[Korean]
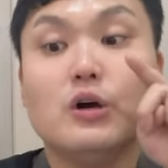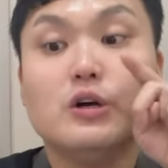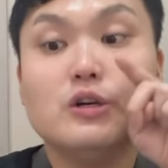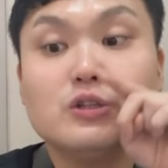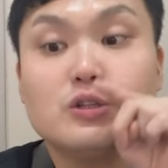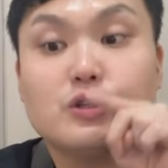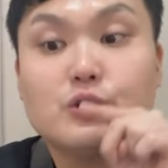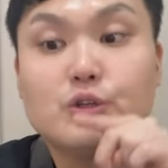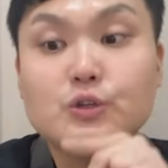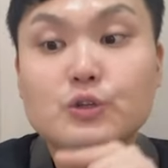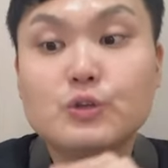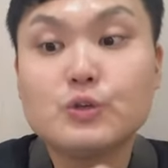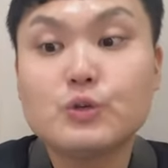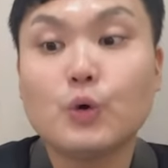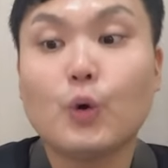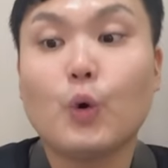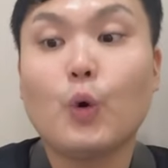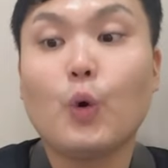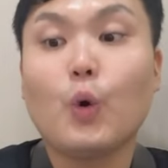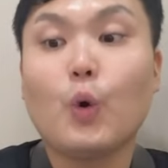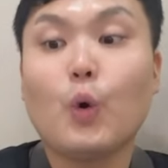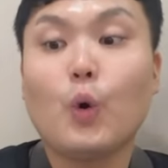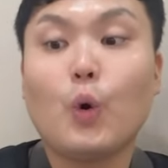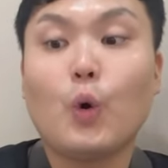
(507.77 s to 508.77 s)

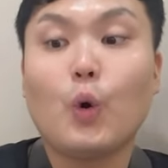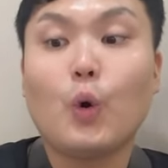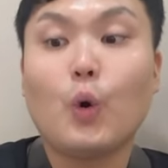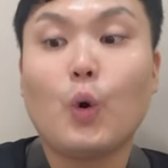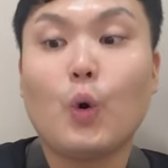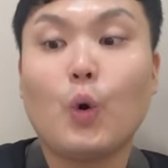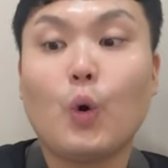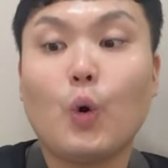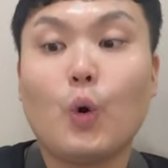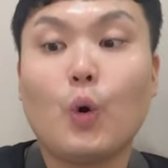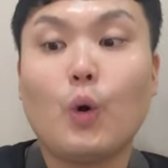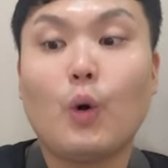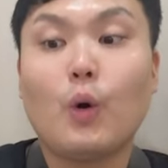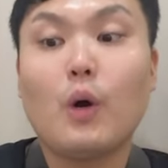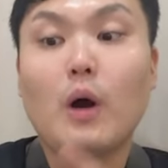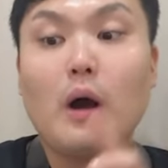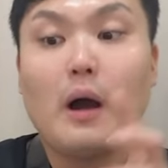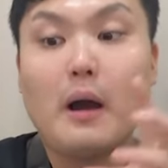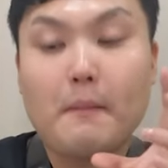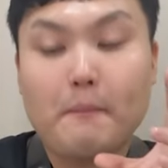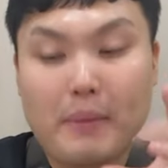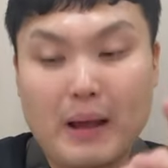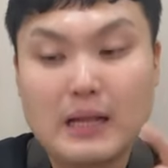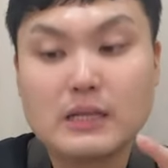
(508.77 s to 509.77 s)
소,
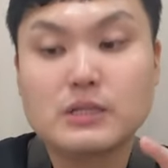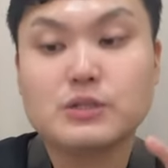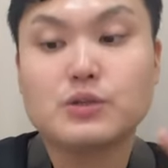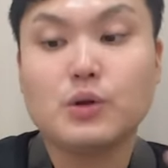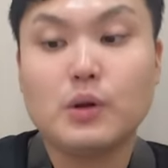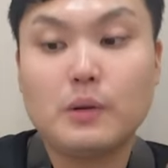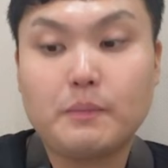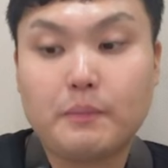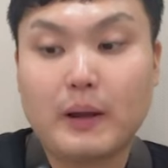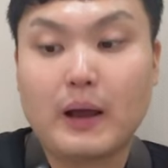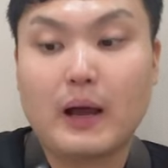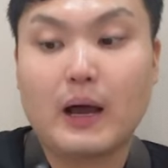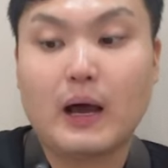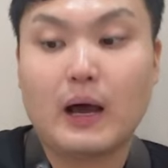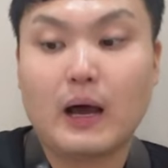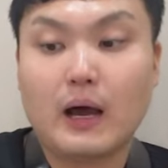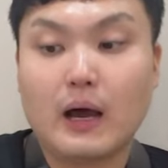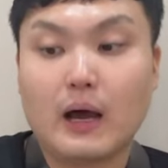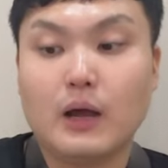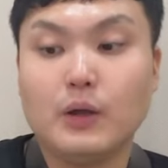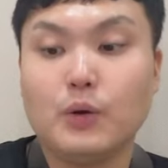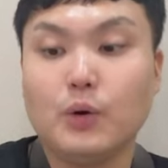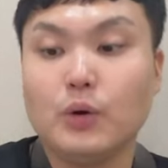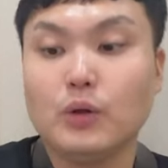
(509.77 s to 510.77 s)
파솔,
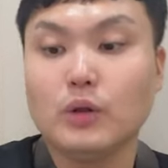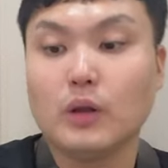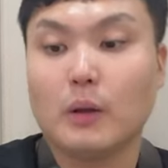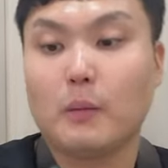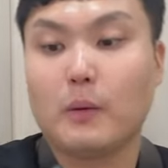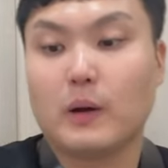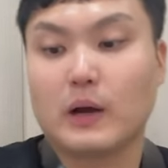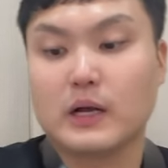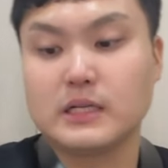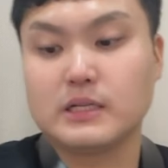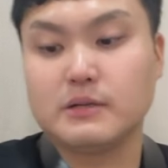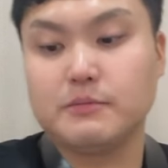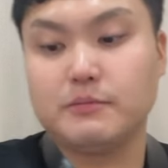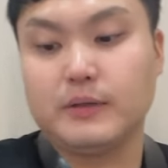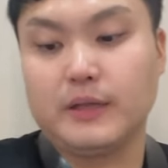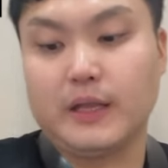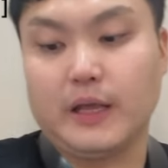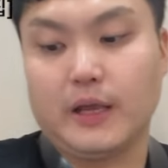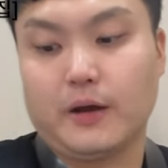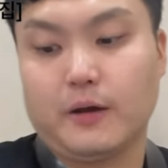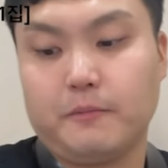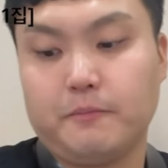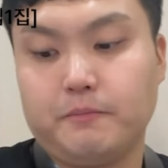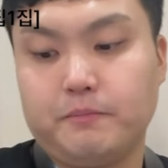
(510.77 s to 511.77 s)
파 여기로 넘어가시면
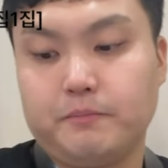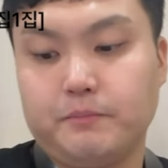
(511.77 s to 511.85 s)
돼요.